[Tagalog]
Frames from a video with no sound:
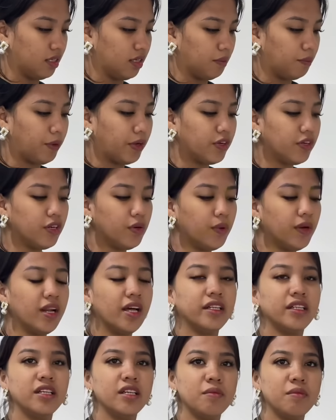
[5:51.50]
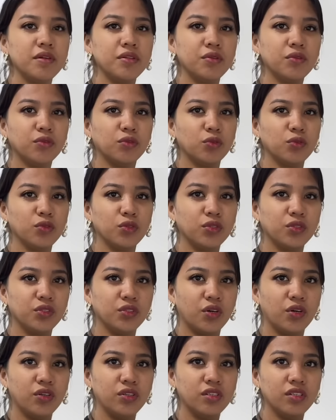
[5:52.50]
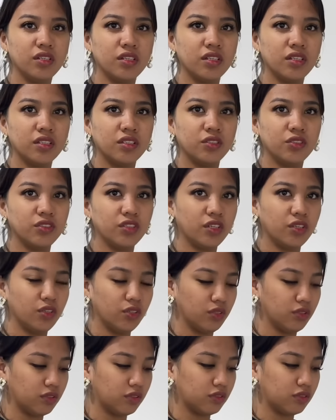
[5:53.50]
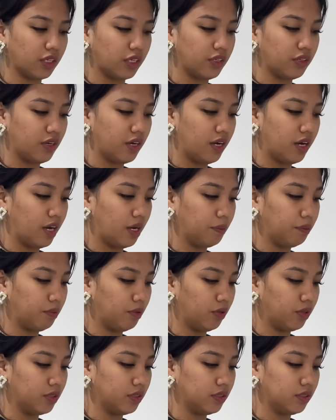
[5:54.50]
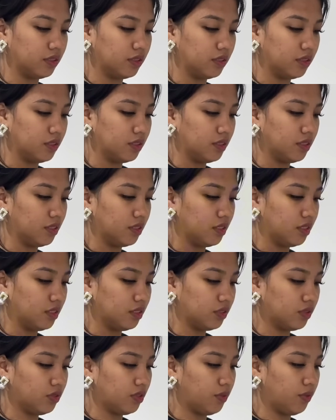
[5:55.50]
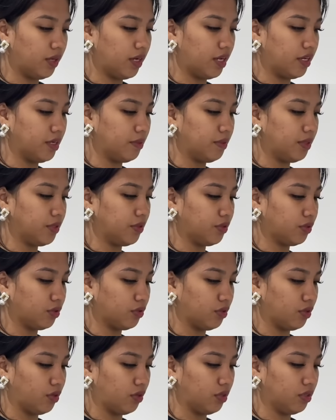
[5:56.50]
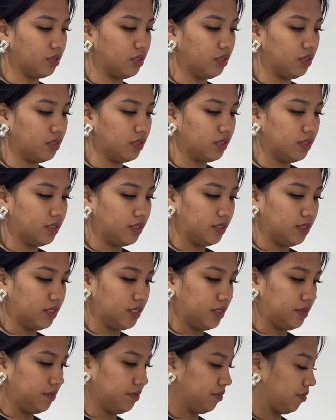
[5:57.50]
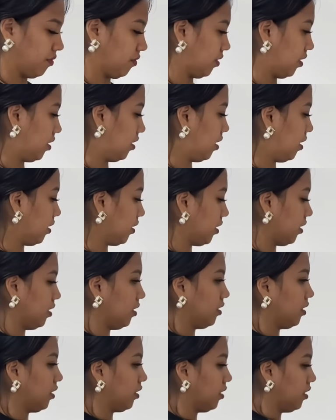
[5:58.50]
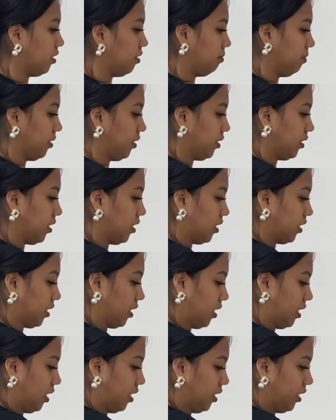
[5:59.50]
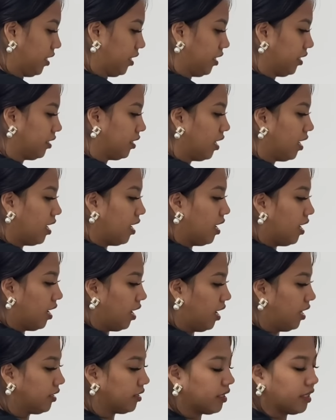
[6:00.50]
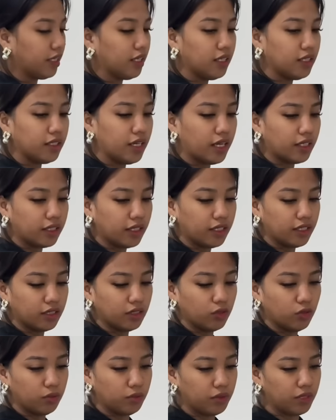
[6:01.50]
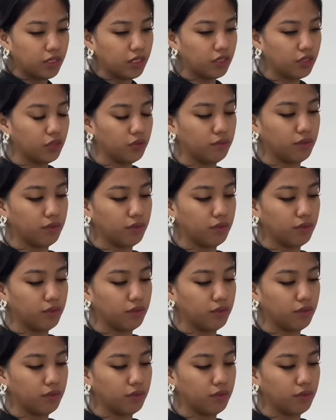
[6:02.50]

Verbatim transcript: Pero nawala din naman yung tunog, no? Nung nagluluto tayo kahapon, kung wala naman yung tunog, lalagyan na natin ng mantika. And bantay lang natin kuminit yung